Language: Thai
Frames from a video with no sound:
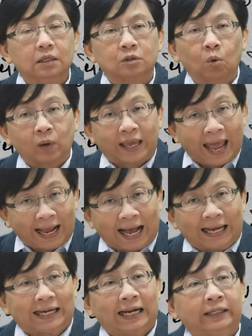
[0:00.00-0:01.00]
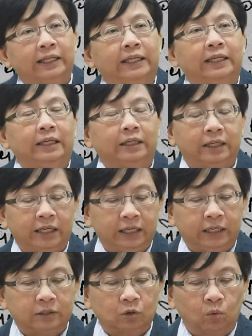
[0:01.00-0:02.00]
ทรงแก้ไขทันทีที่
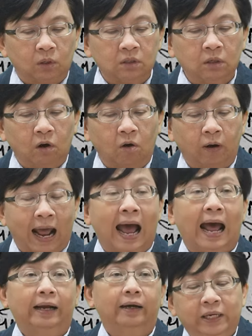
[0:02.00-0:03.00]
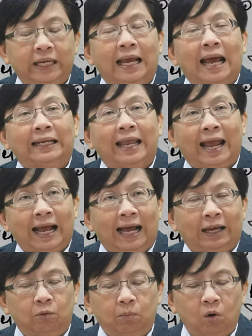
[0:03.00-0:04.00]
ส่งขึ้นครองราชวิธีการแก้ไข
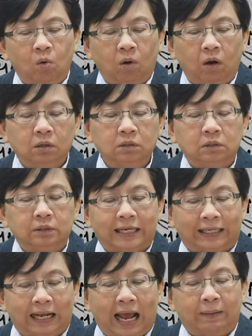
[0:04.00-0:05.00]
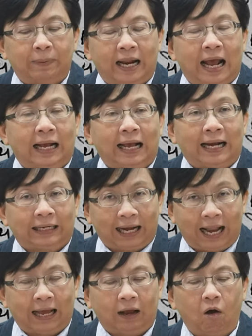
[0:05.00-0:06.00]
ของพระองค์ก็คือจัดการปัญหาการ
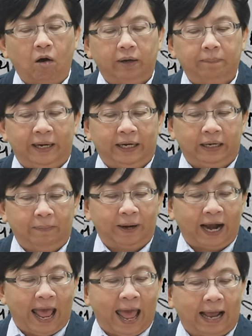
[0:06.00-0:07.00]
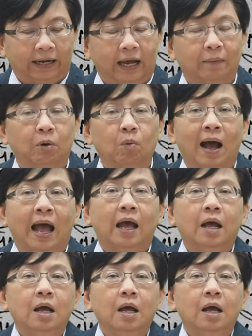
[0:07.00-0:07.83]
คลังก่อนเป็นอันดับแรกนะคะเพราะว่า